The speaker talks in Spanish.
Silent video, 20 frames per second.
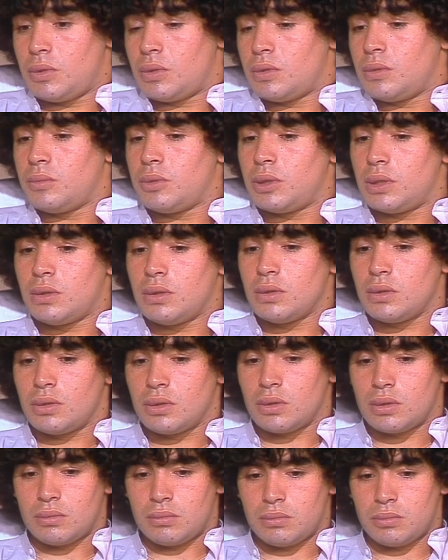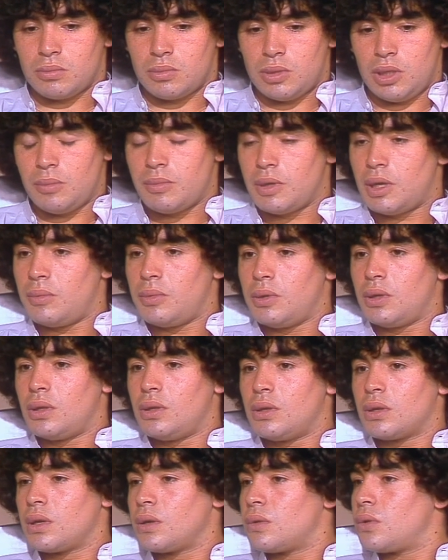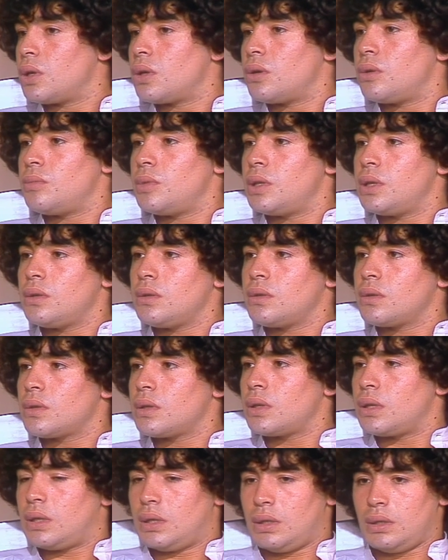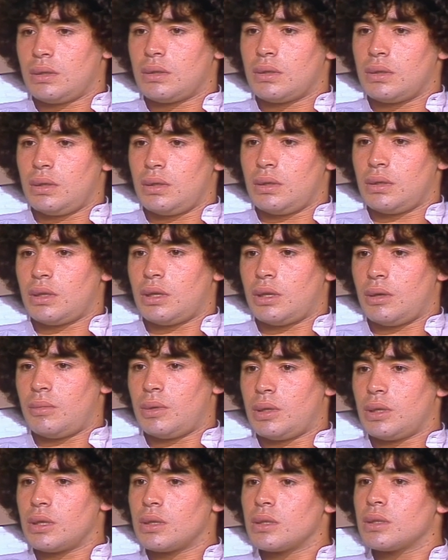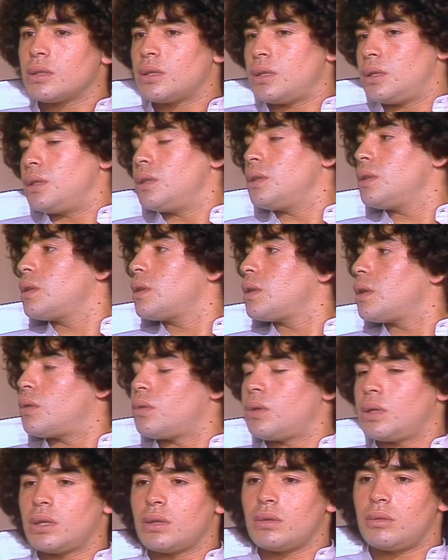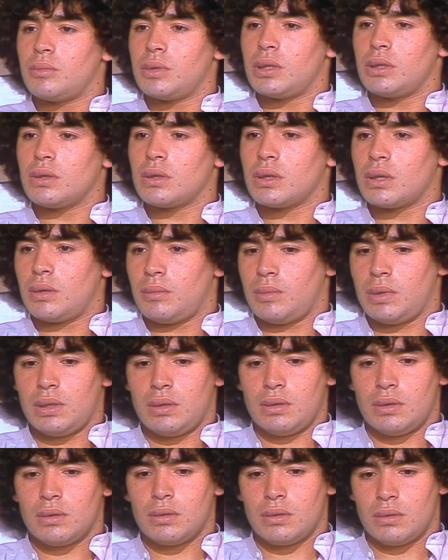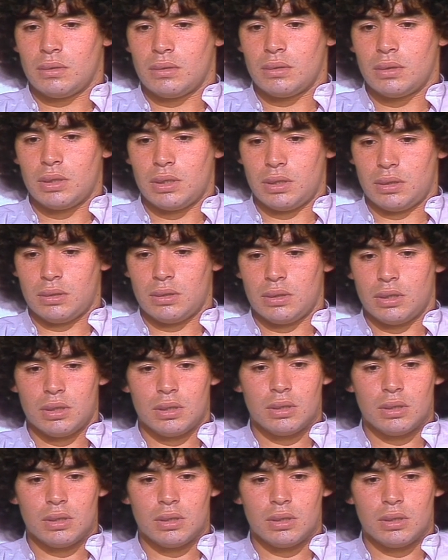supuesto, yo siempre le pido a Dios que juegue conmigo. ¿Que, que, Dios juegue contigo? Sí, que juegue conmigo, que me... ¿Pero tú crees que Dios es del